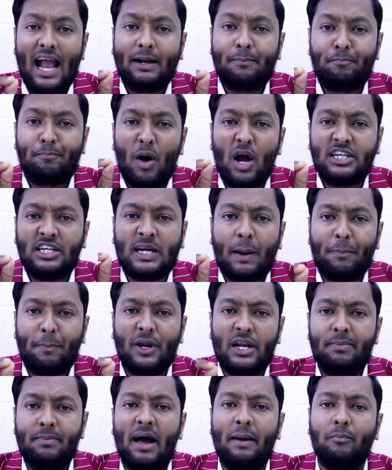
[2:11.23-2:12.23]
এক পয়সা
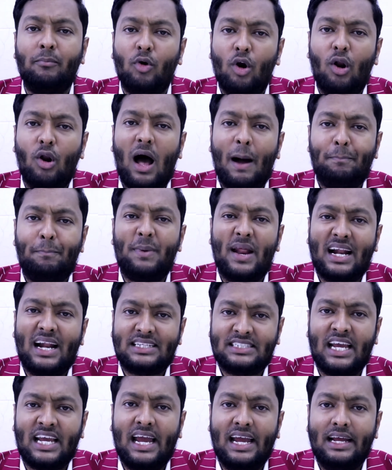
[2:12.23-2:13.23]
পরিমাণ মূল্য আপনার
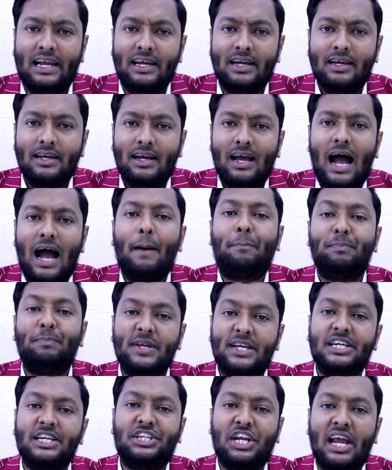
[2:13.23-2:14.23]
আছে
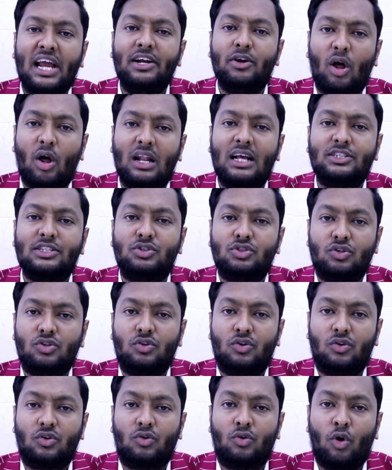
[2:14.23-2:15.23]
আপনি কি সেই নলেজ
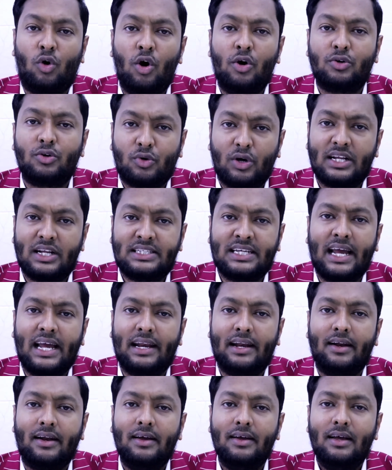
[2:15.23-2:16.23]
গ্রহণ
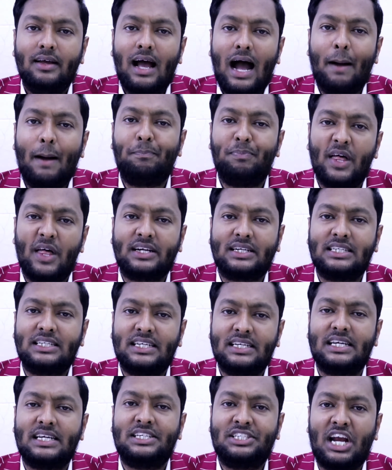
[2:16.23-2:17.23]
করেছেন আপনার
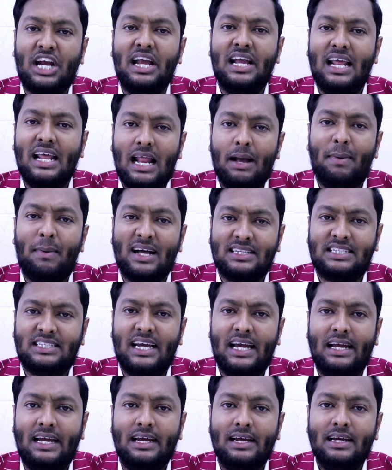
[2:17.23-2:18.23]
কাছে কি সেই এলেম
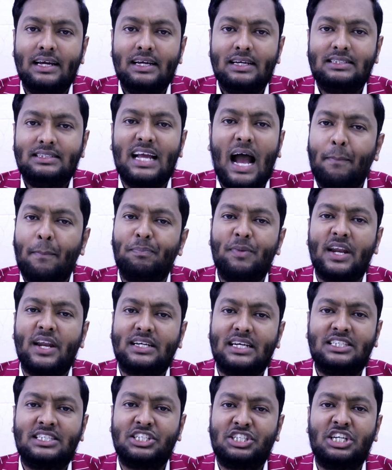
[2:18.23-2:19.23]
আছে যে আপনার
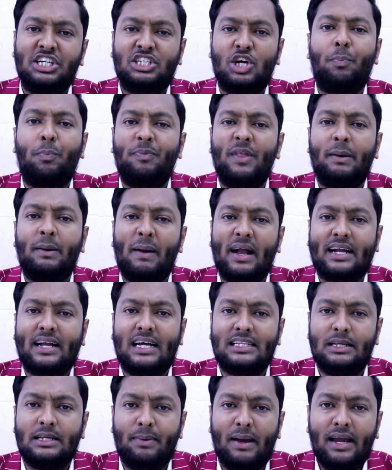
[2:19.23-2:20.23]
কাছে সে স্বপ্নের
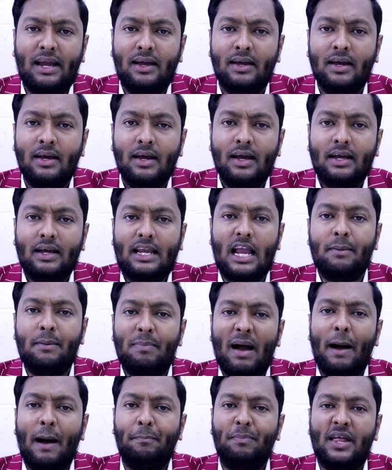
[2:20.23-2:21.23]
ব্যাখ্যা দিবে
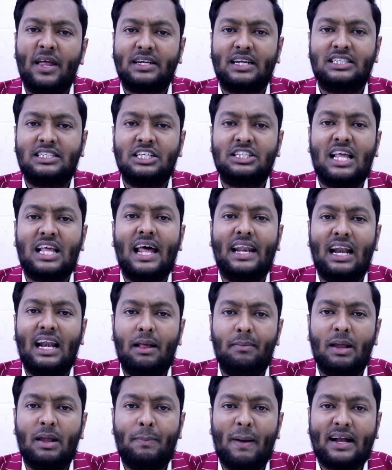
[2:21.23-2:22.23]
কিংবা আপনার কাছে তার
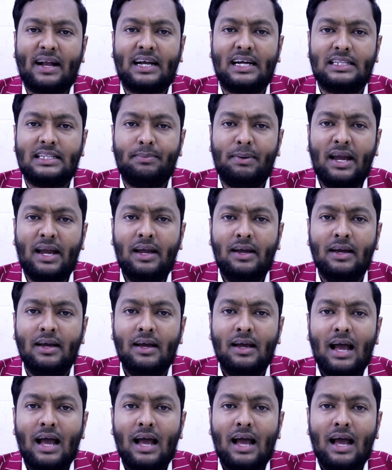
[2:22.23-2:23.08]
এলেমের ব্যাখ্যা দিবে